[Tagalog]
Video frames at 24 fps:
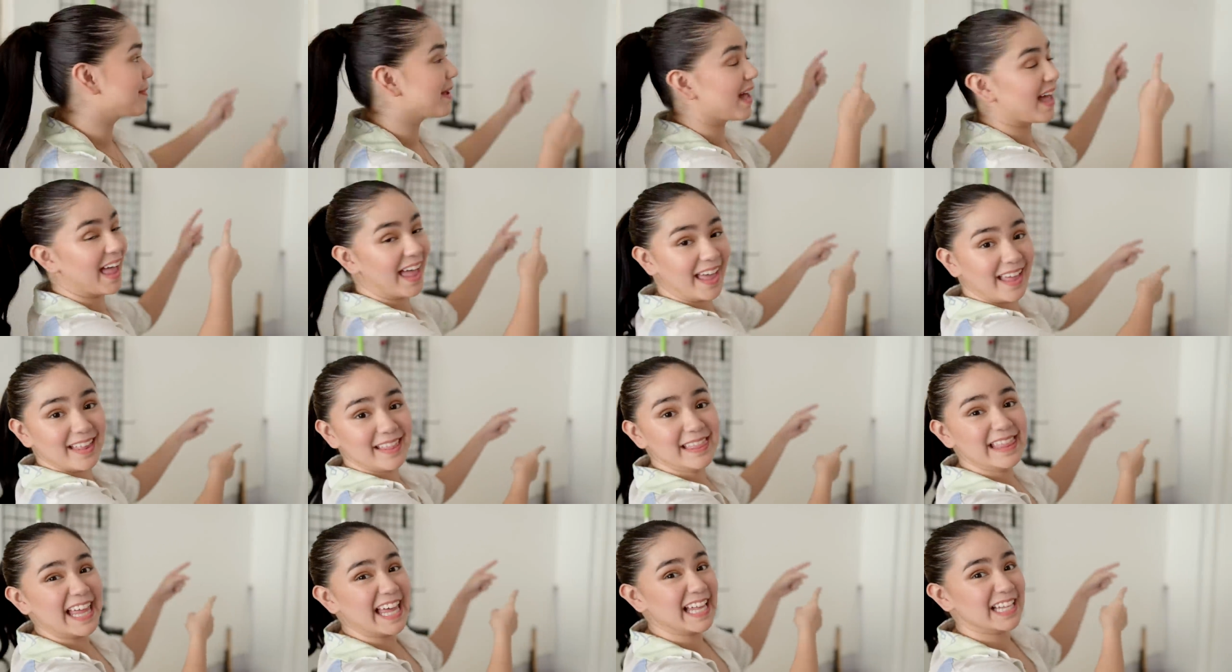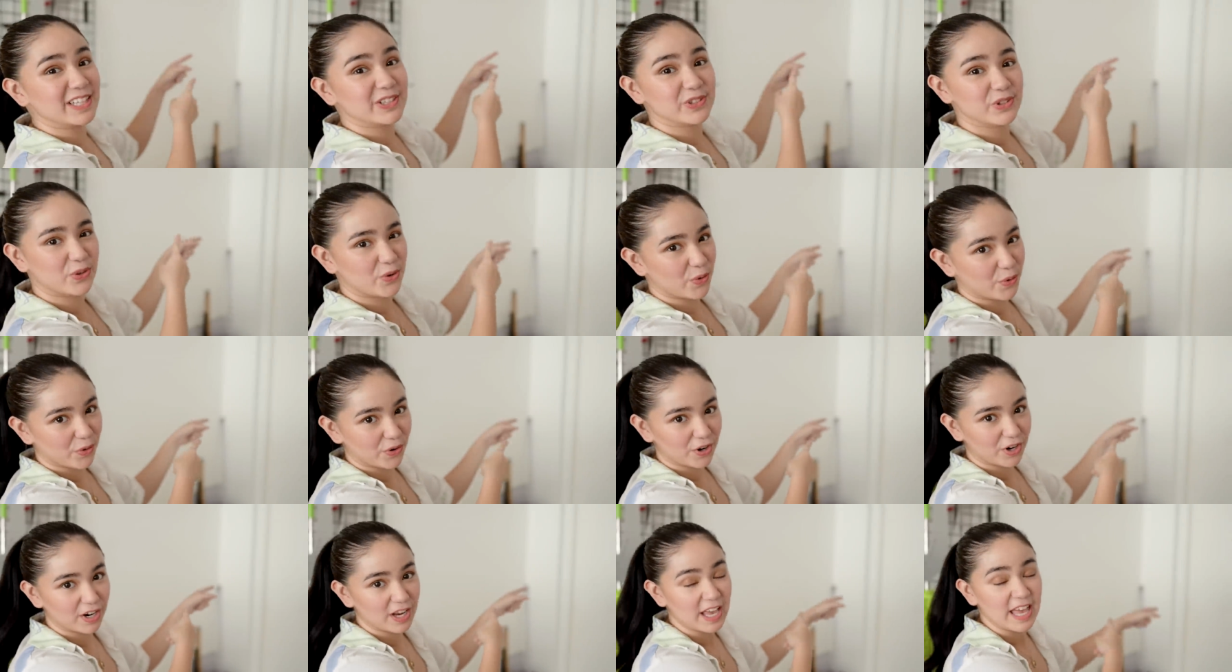Behind that
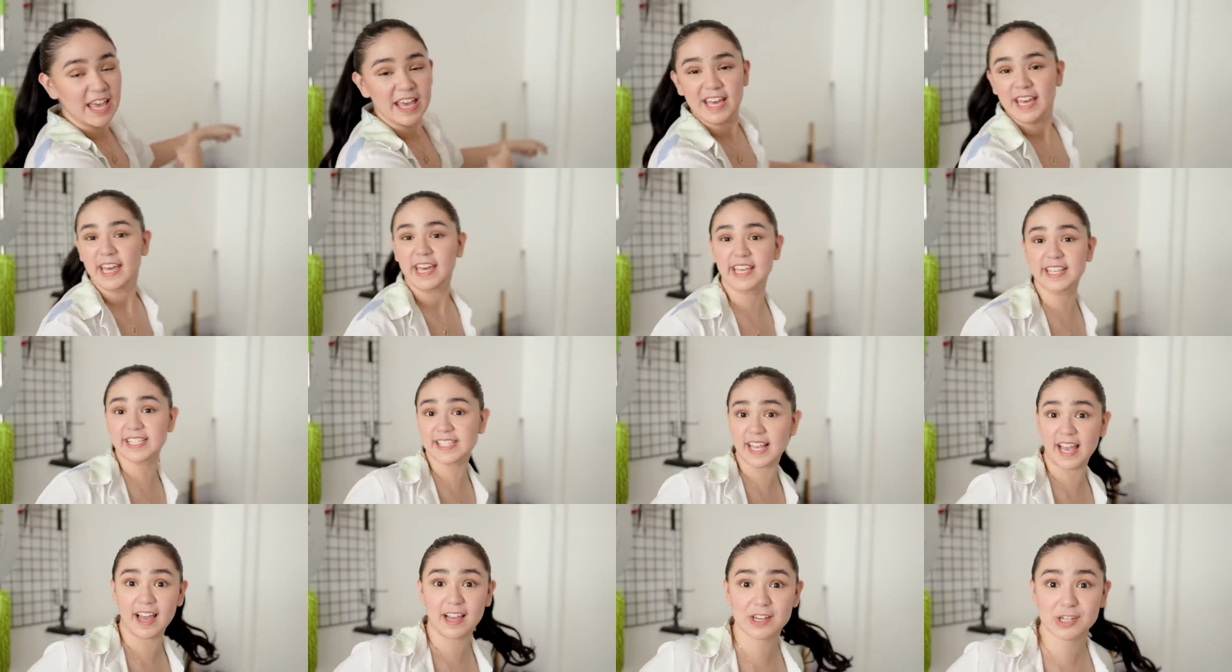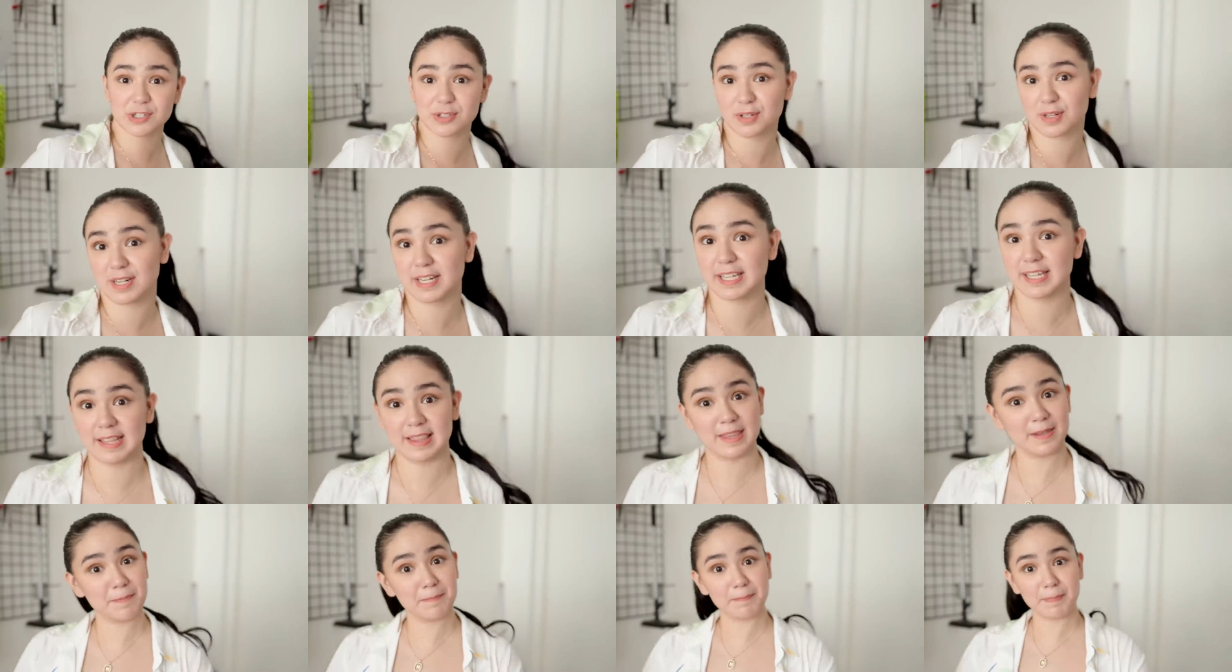door is
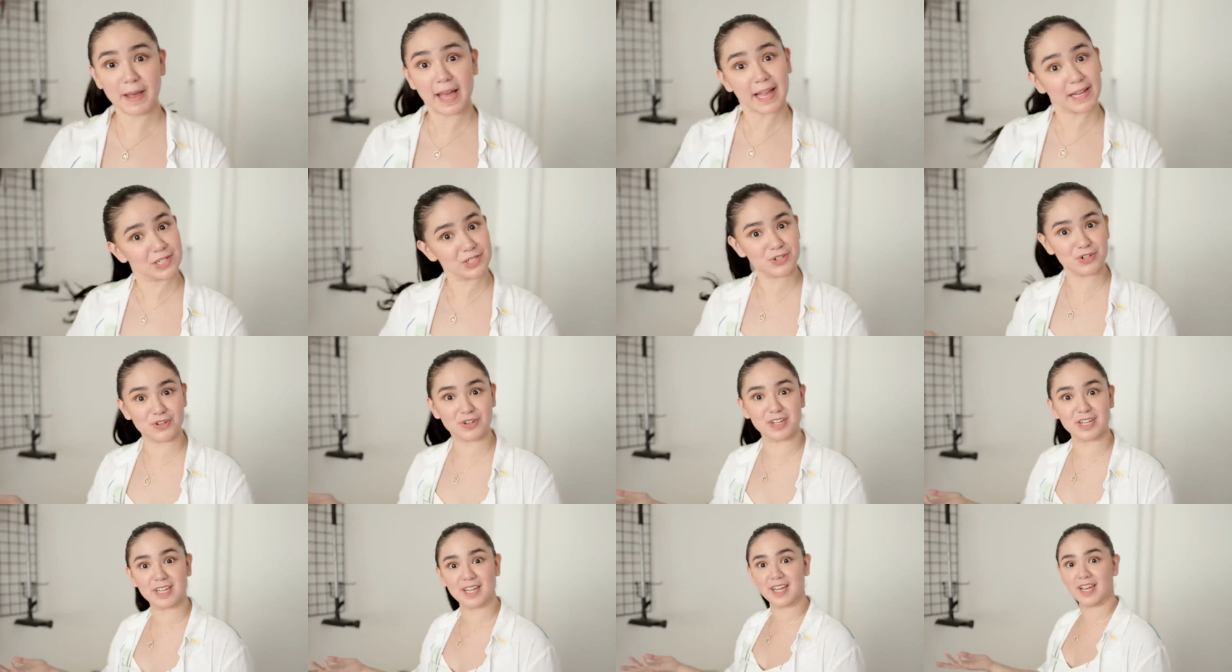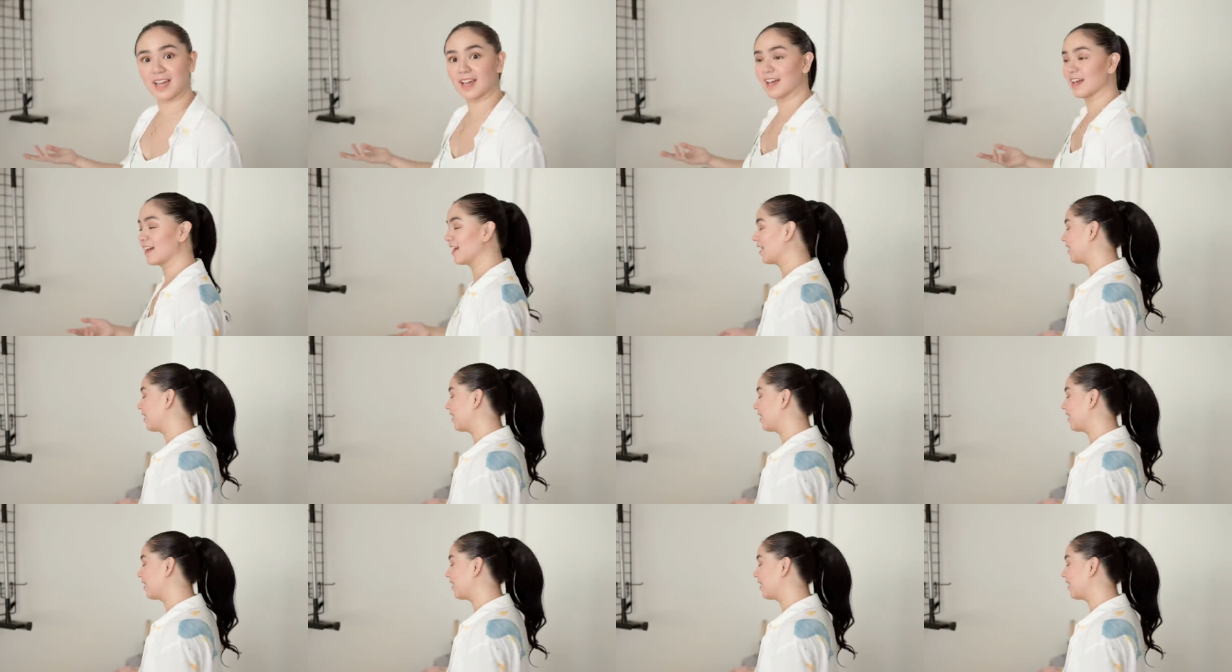actually the pantry.